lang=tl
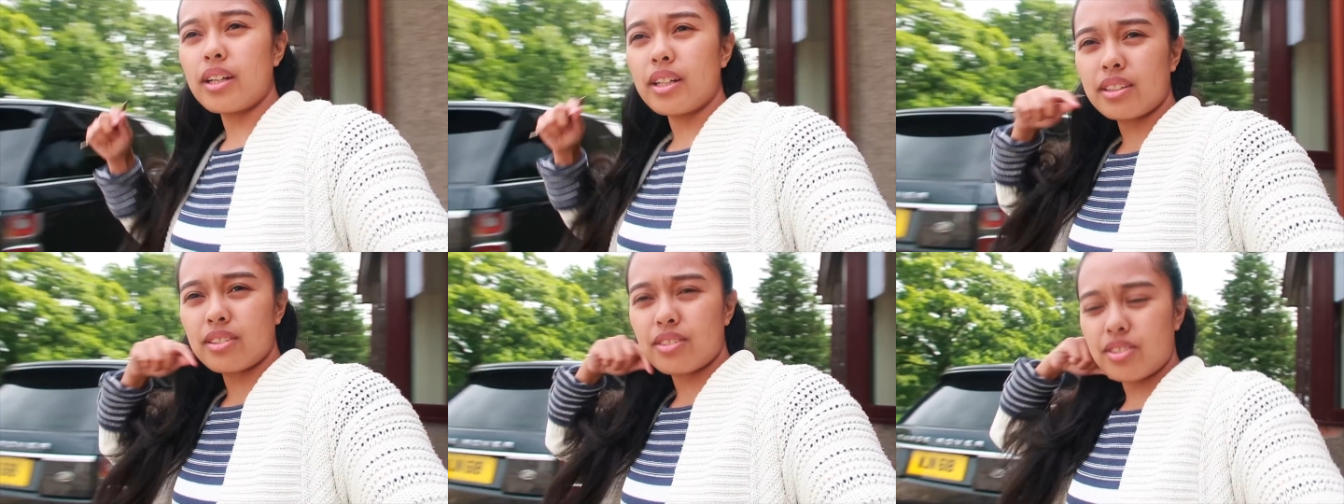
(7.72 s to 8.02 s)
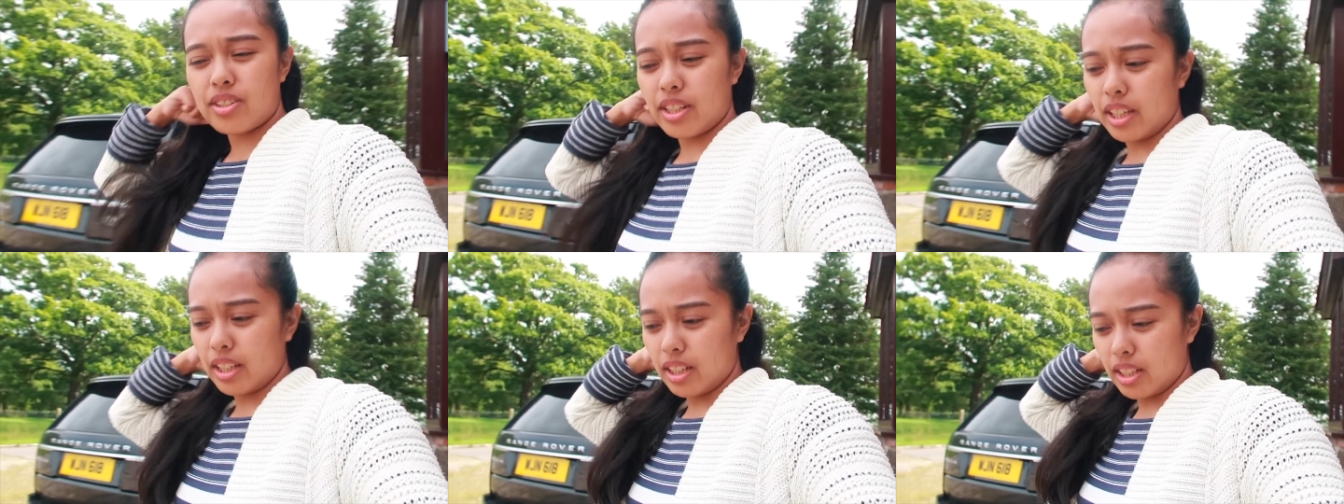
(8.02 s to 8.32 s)
ng
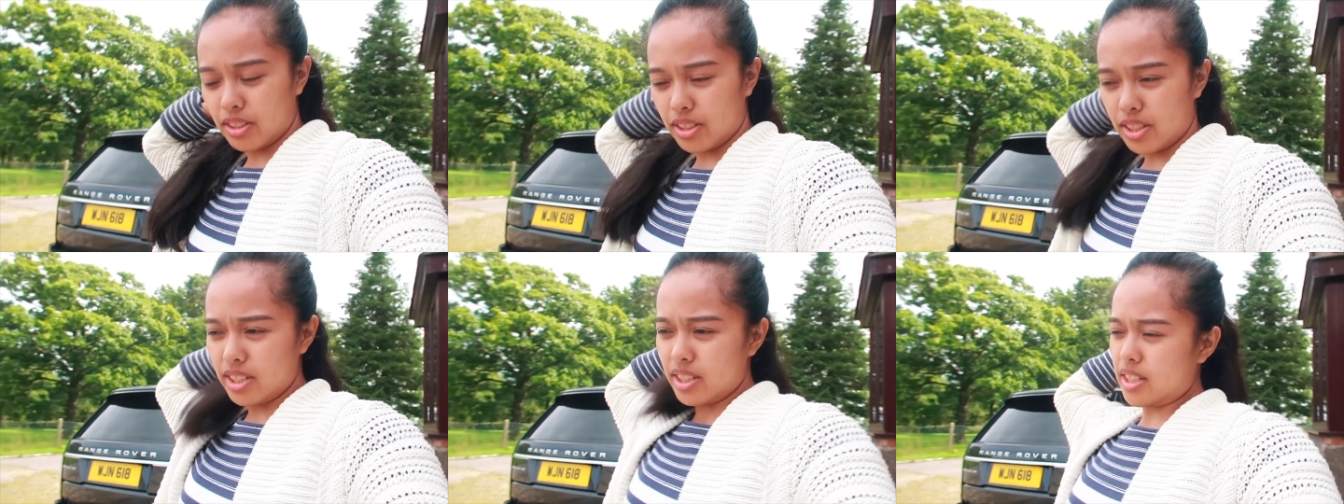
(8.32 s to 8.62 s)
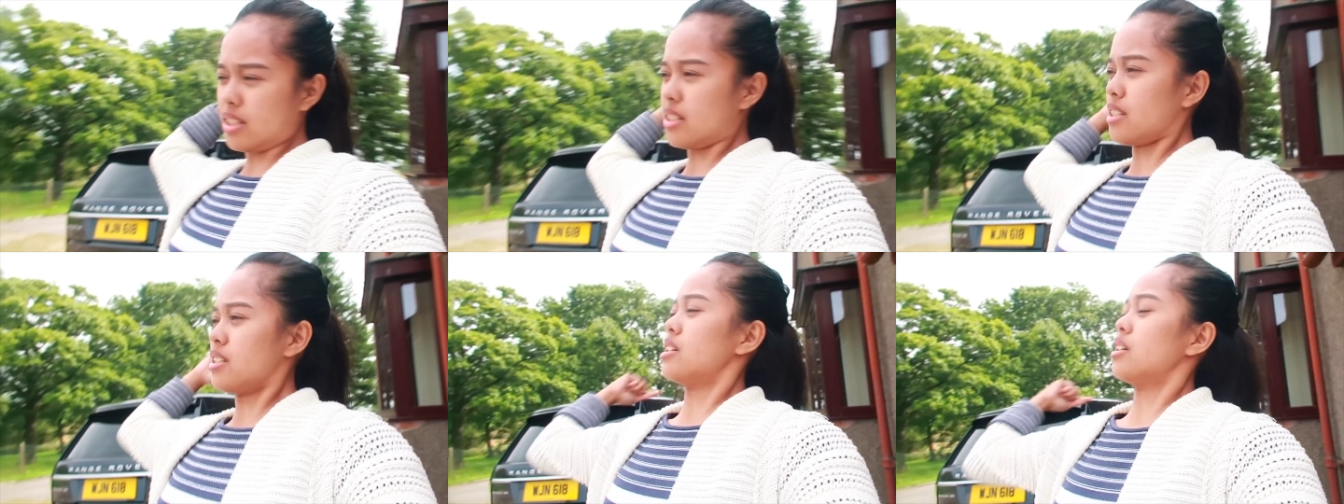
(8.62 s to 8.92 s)
trailer
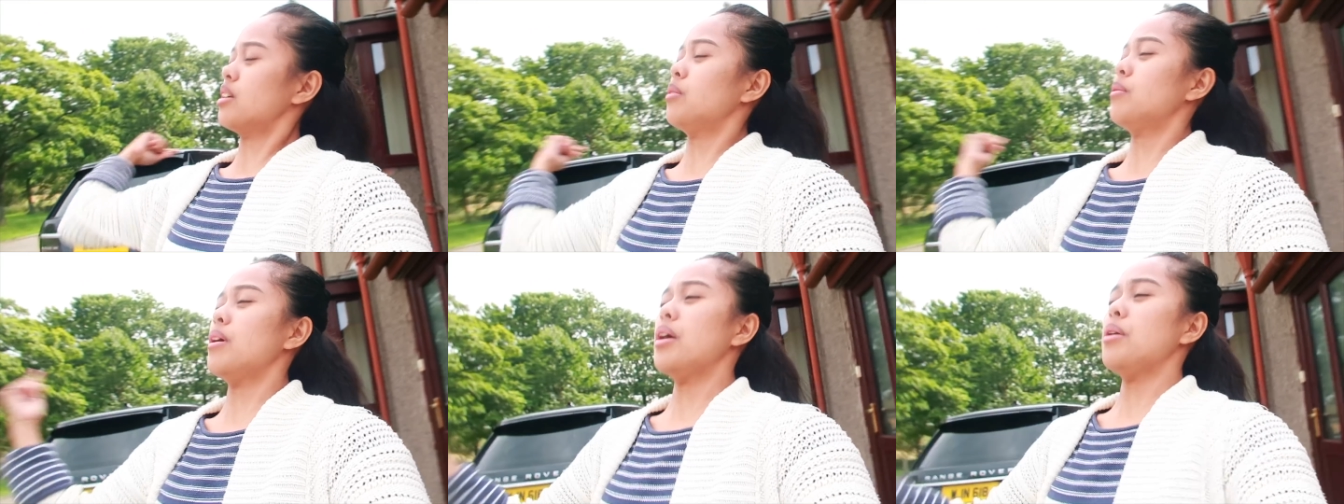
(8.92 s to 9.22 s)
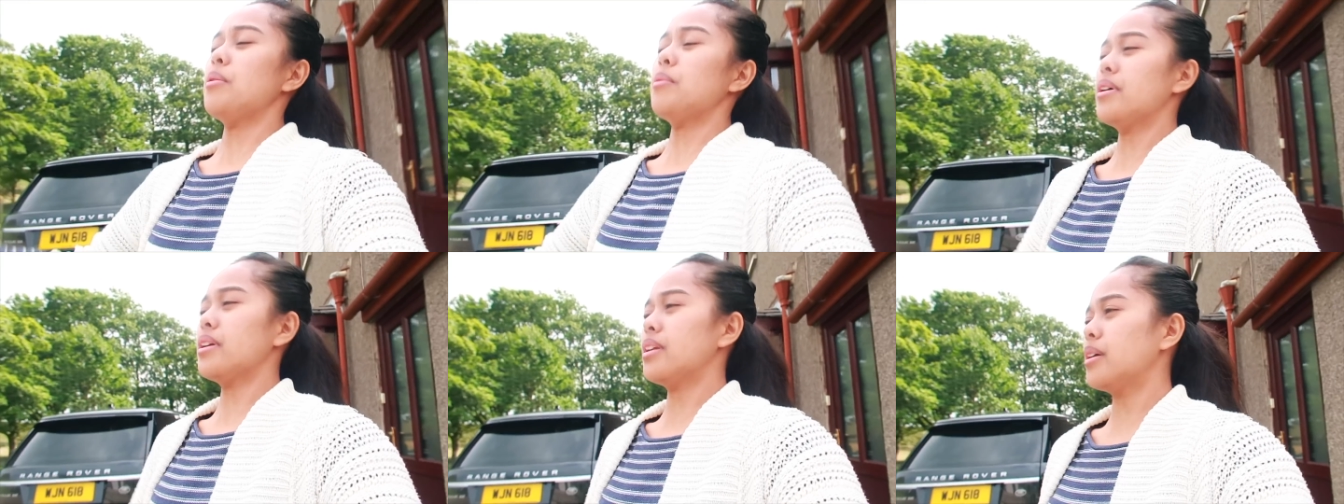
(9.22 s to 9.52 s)
kasi
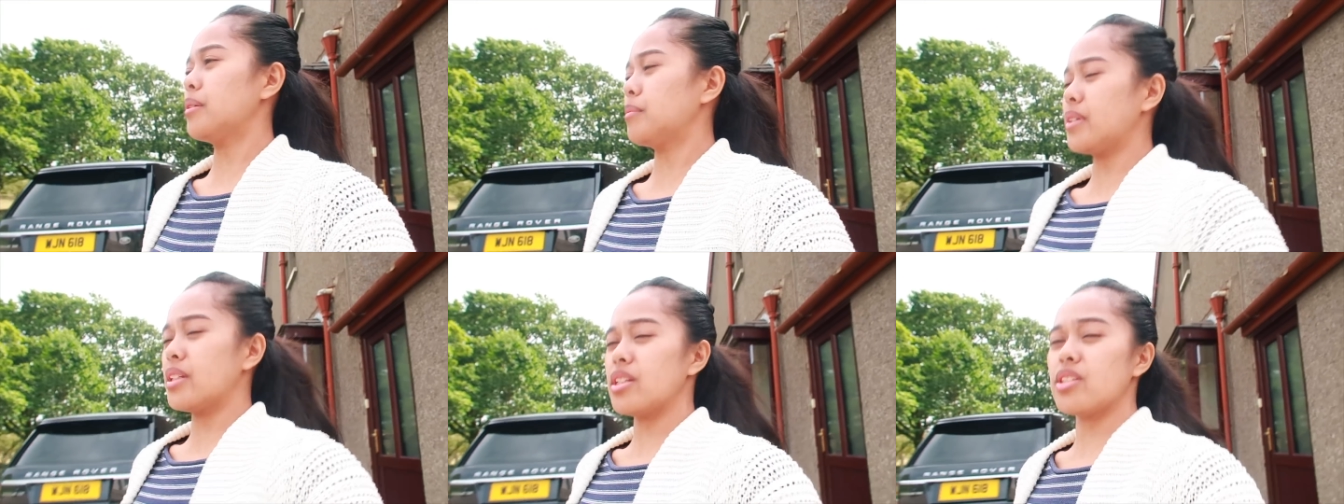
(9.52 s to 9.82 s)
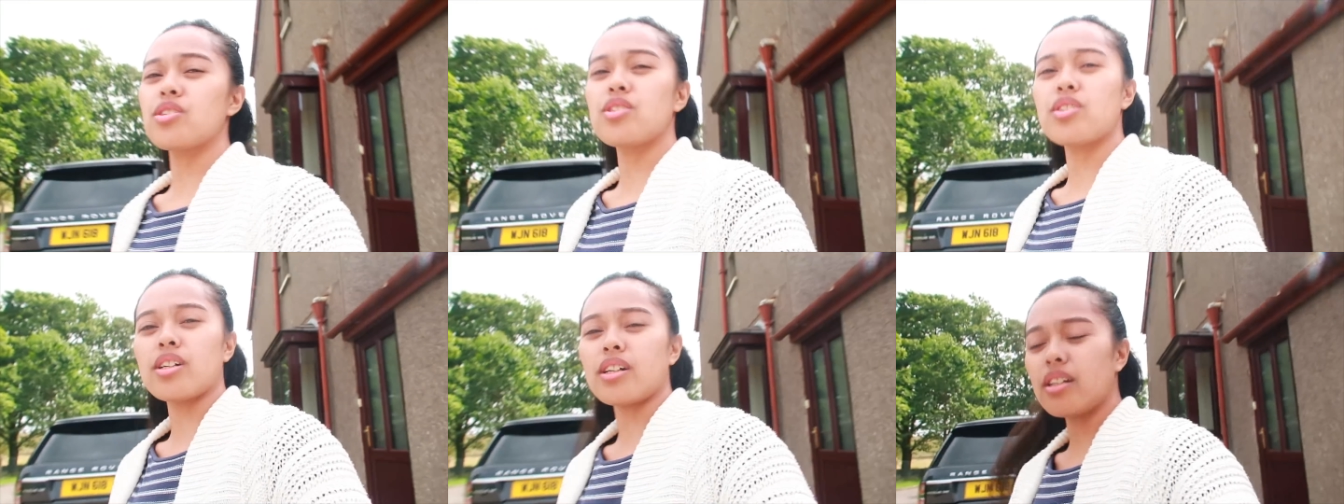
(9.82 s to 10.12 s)
kawawa naman
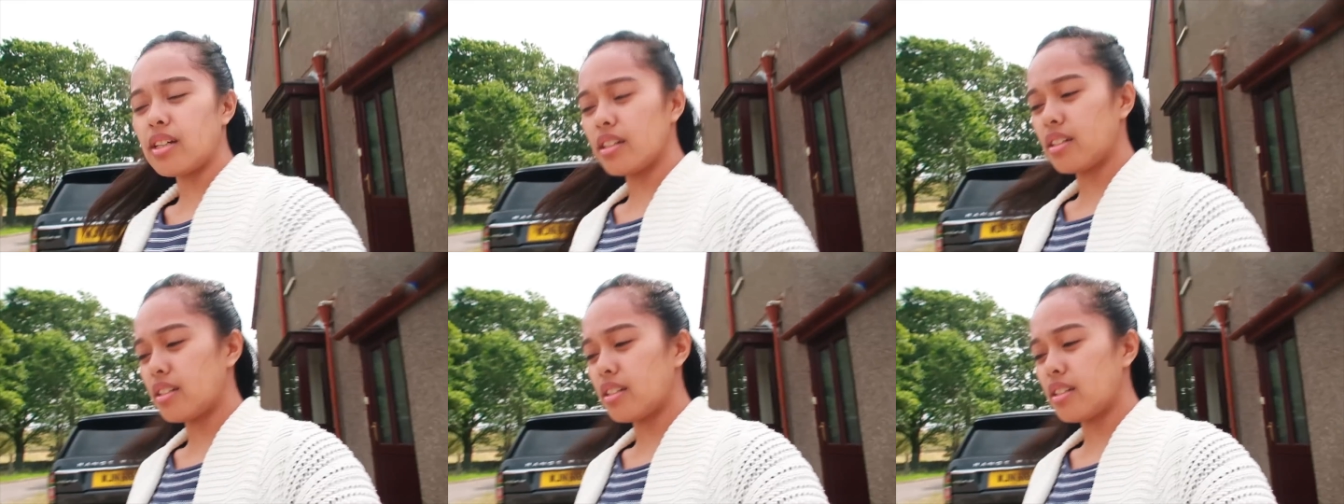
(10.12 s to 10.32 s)
siya